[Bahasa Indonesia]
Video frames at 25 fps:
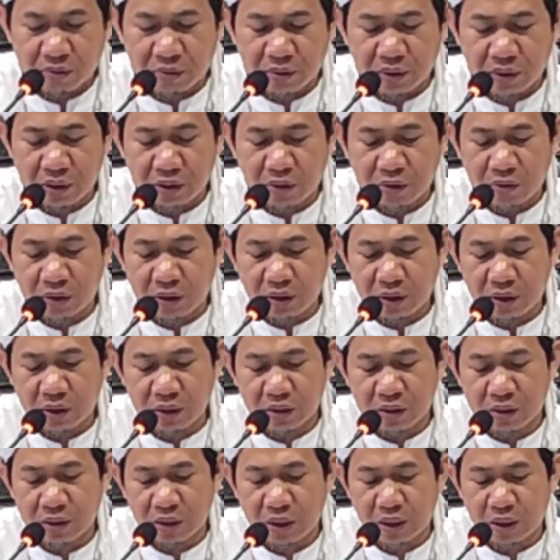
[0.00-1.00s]
Beliau
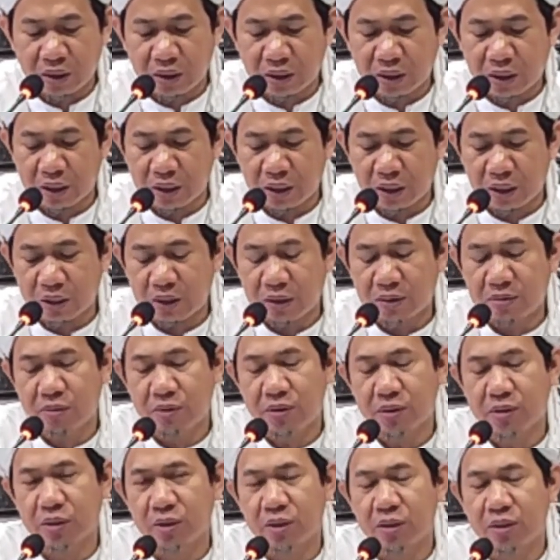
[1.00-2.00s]
ini enggak dikenal
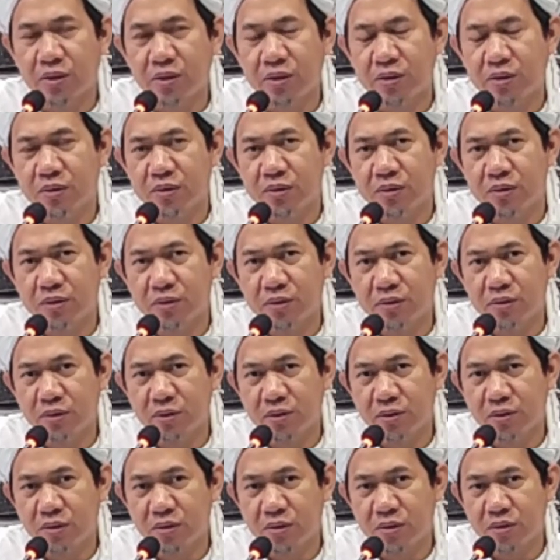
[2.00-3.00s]
namanya.
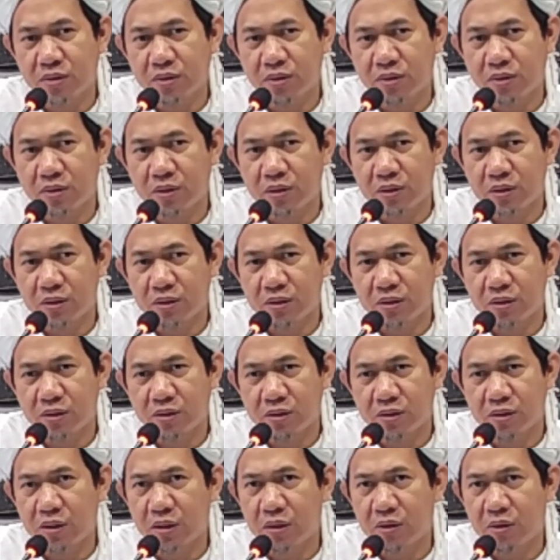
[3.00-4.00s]
Ya,
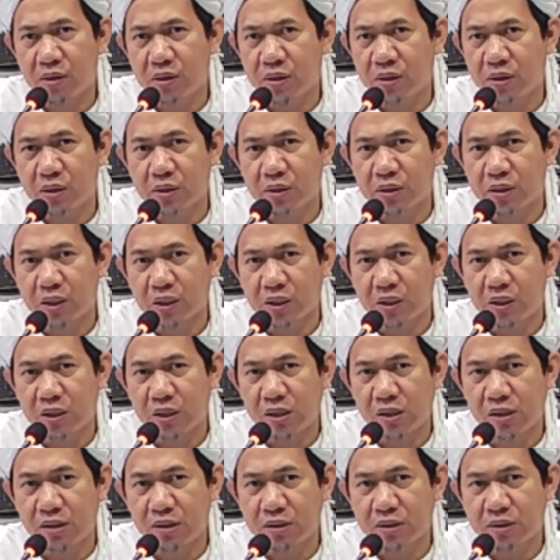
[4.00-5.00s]
enggak tak
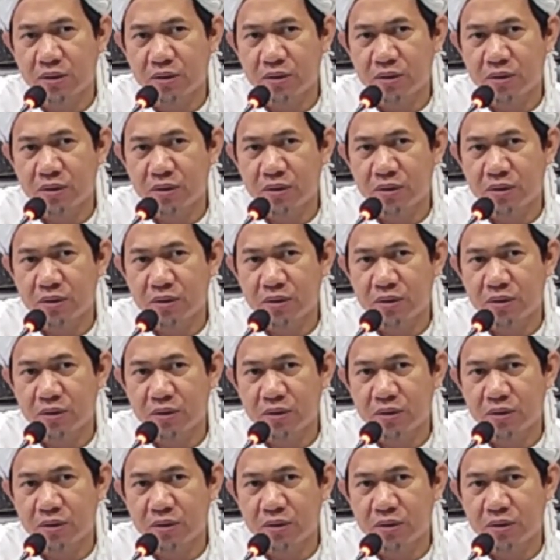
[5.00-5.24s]
kenal